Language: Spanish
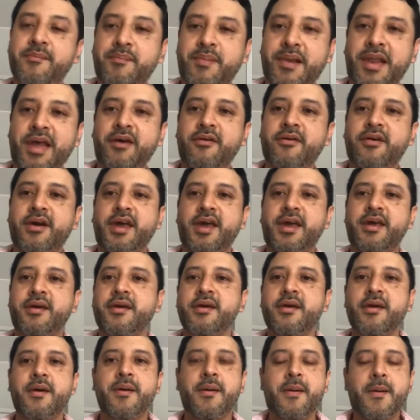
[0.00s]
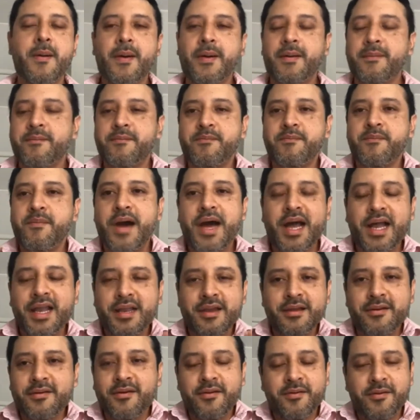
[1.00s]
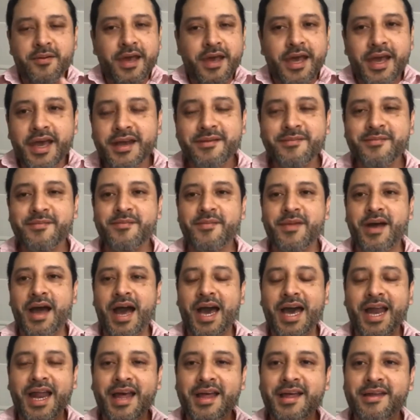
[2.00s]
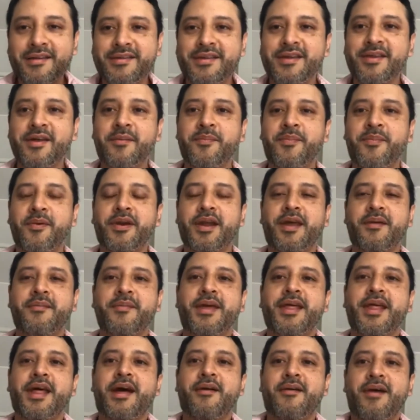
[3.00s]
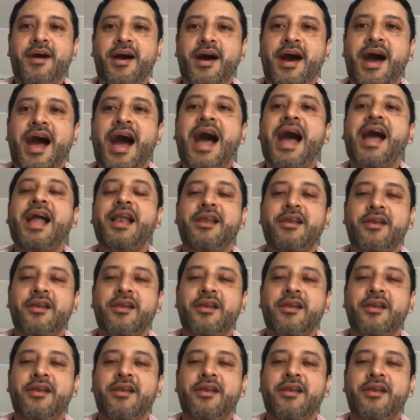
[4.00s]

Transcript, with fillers: mal o bien agradecido porque me daba algo, pero,